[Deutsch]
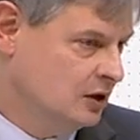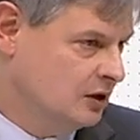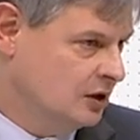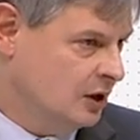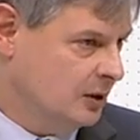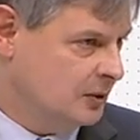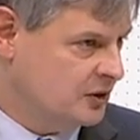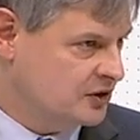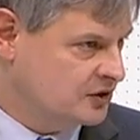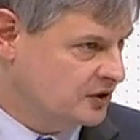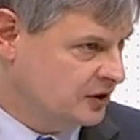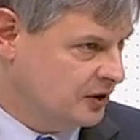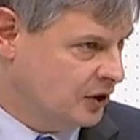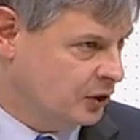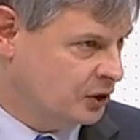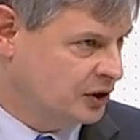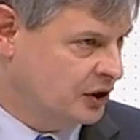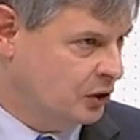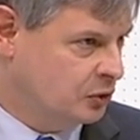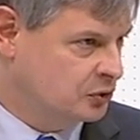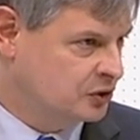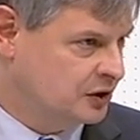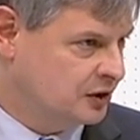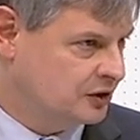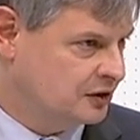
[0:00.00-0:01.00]
aber es kann auch
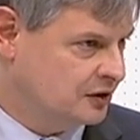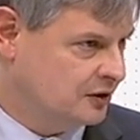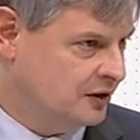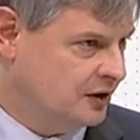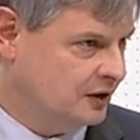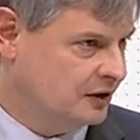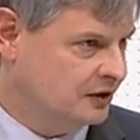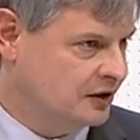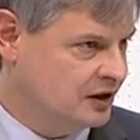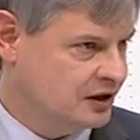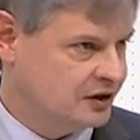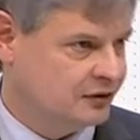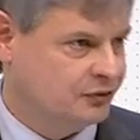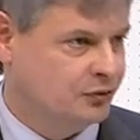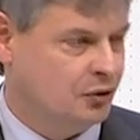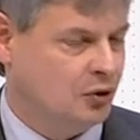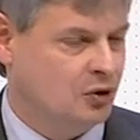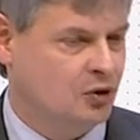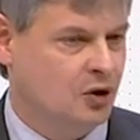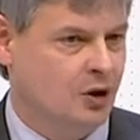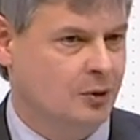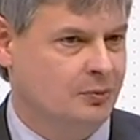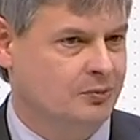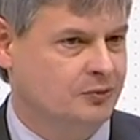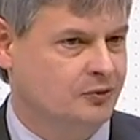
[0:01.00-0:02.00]
jahrhundertelang nicht
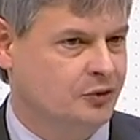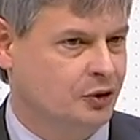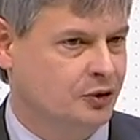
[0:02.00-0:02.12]
vorkommen.